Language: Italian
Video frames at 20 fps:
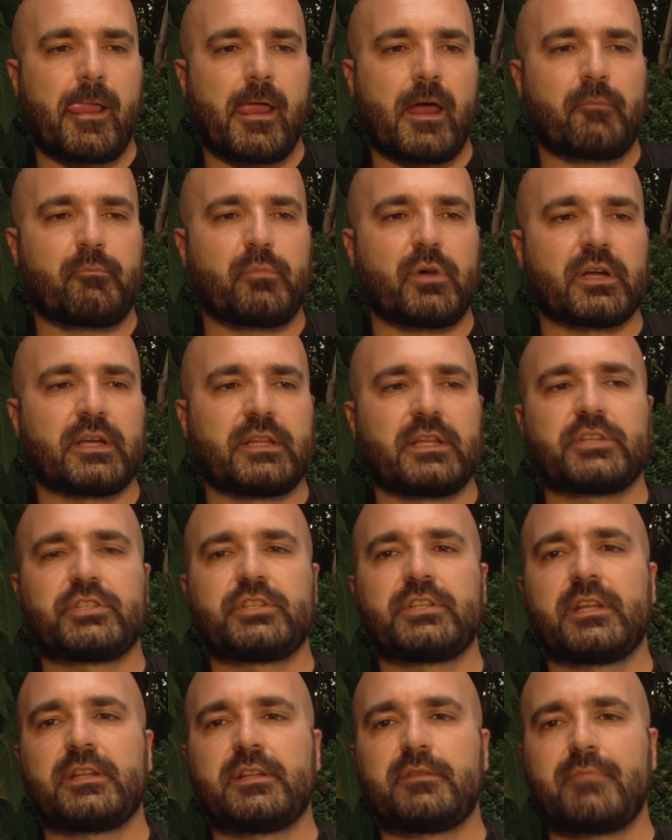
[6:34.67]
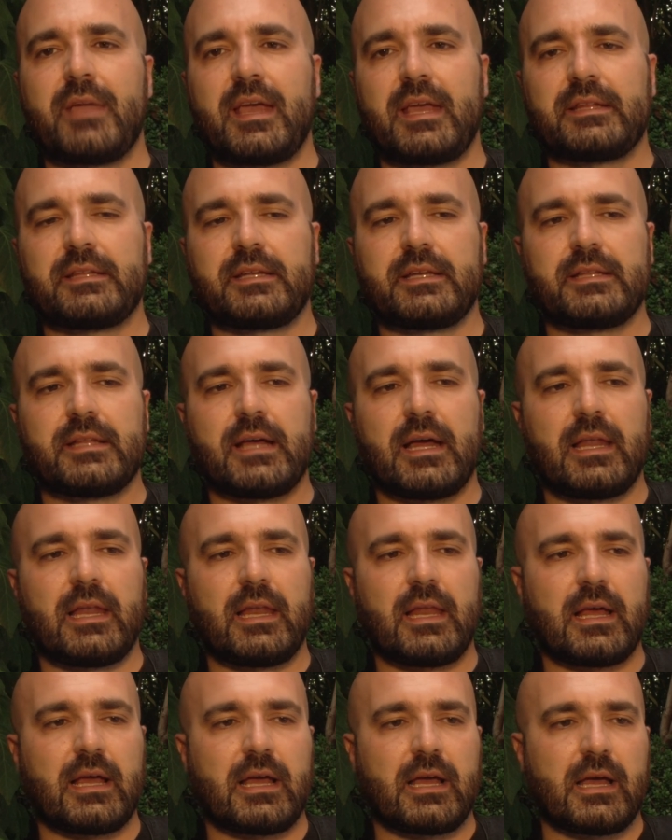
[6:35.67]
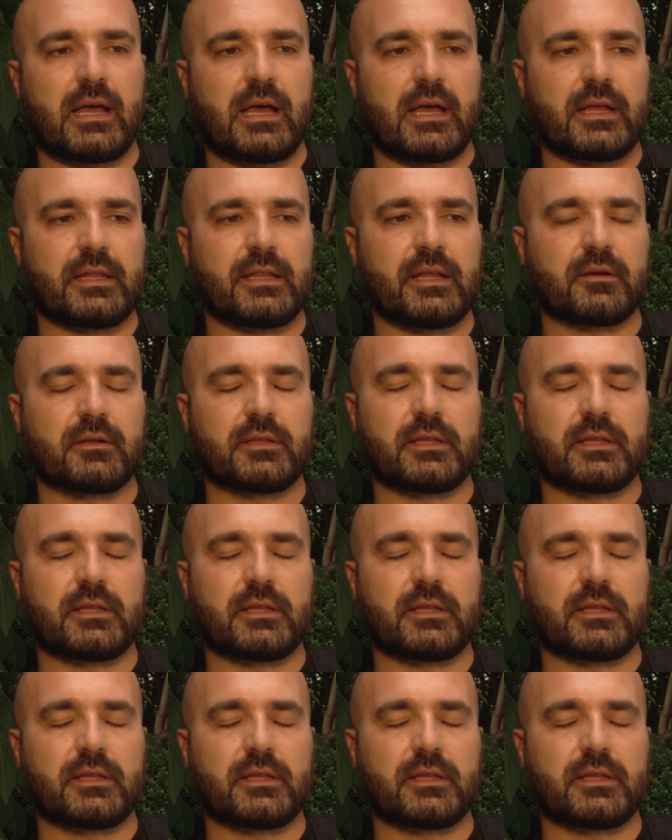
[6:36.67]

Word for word: a poche, decine di metri dalla, da,